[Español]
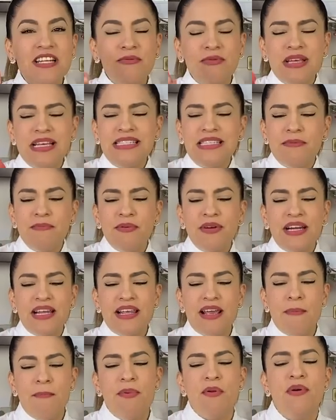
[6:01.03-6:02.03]
les voy a decir porque
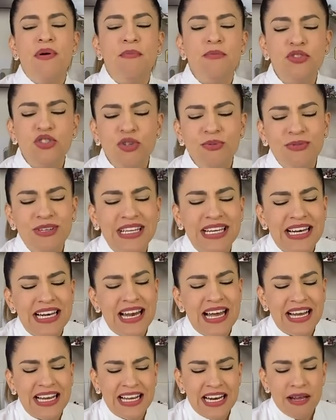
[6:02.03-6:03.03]
ya probamos como que
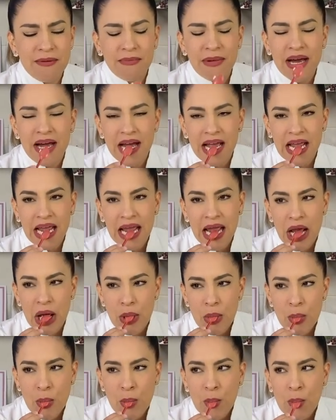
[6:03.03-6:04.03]
la crema
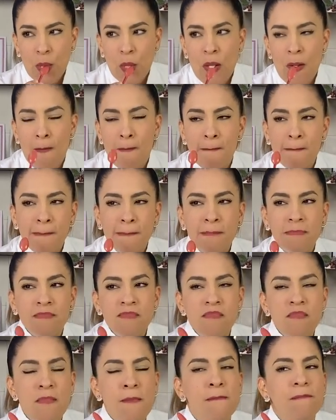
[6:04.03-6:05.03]
y...
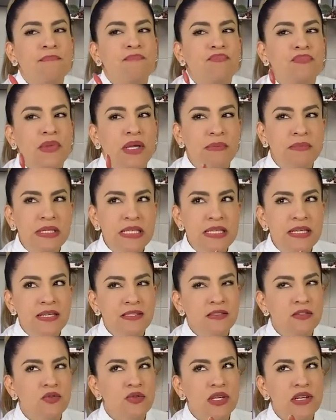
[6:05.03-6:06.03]
Mm, a mí
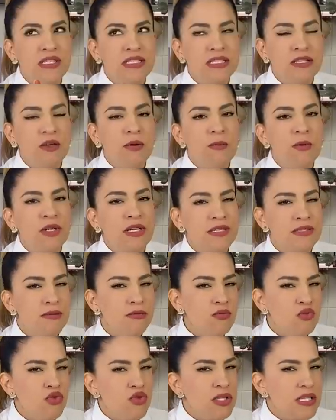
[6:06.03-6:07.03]
esa es una receta como que hace
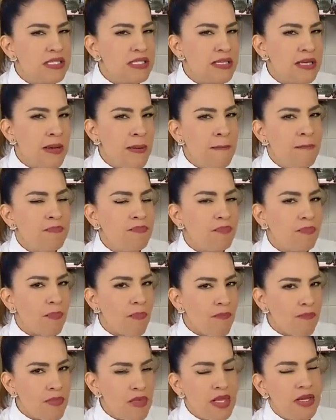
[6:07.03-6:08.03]
mucho que hacía
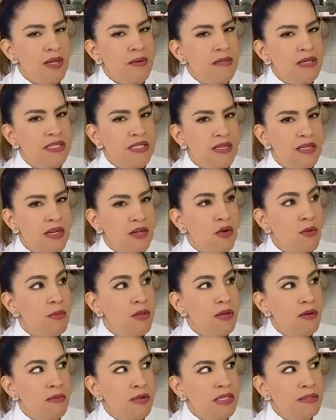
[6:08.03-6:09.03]
mm, la maestra Jaco,
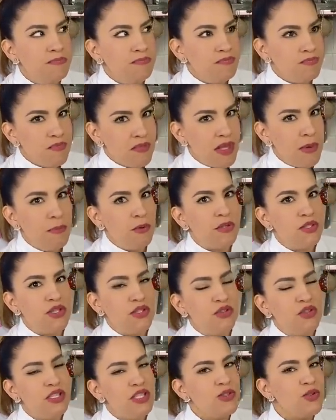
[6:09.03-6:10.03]
mi mamá, que por
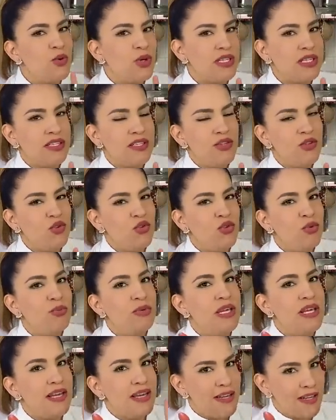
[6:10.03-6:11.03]
cierto tiene su canal de YouTube
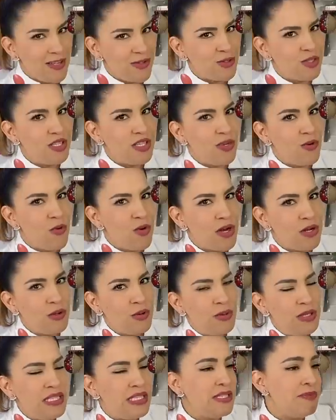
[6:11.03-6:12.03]
de A la Cocina con
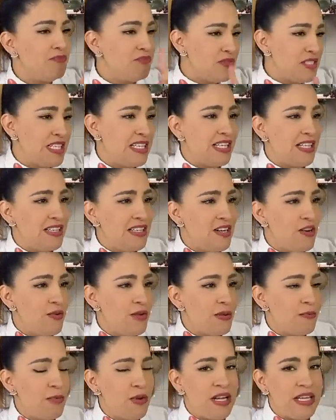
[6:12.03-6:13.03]
Jacobina, si quieren ir a
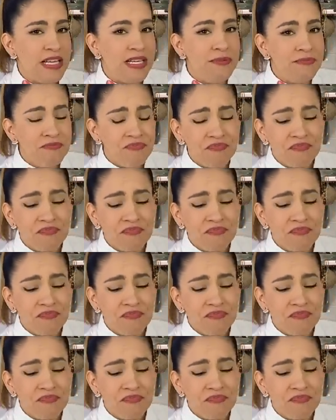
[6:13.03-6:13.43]
ver por allá.